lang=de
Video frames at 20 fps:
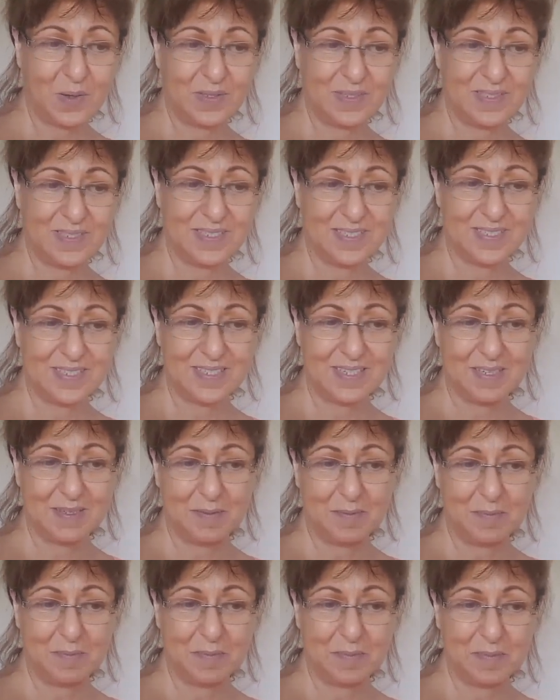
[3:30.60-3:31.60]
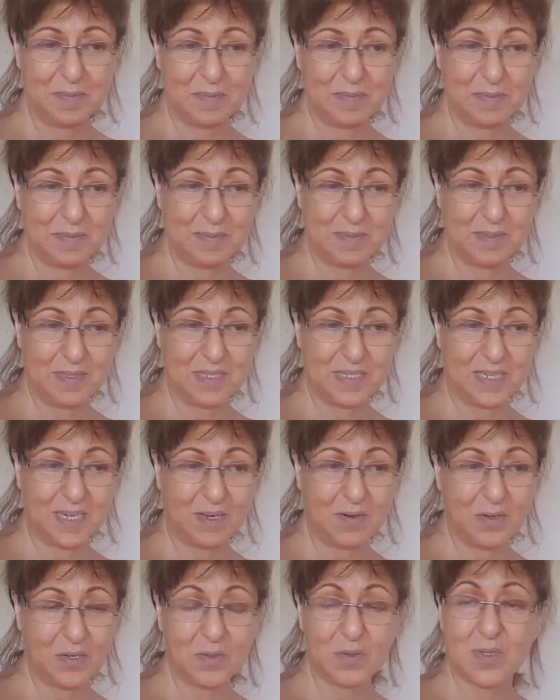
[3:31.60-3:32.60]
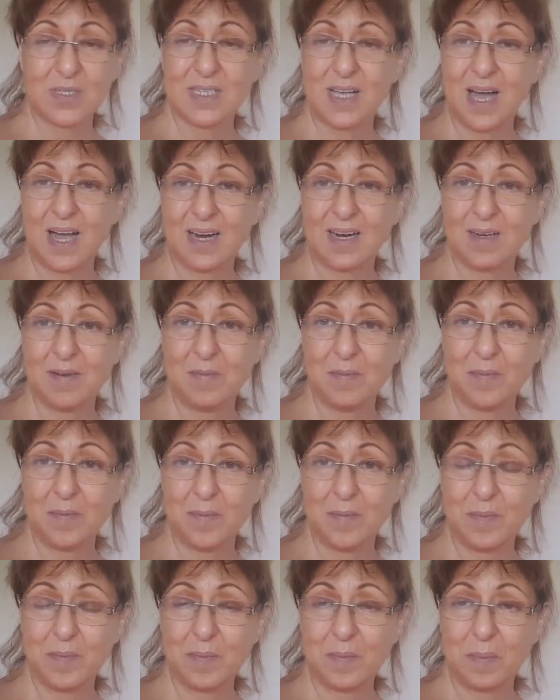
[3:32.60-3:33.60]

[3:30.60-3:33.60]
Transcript: Und ähm, ich kann euch nur sagen,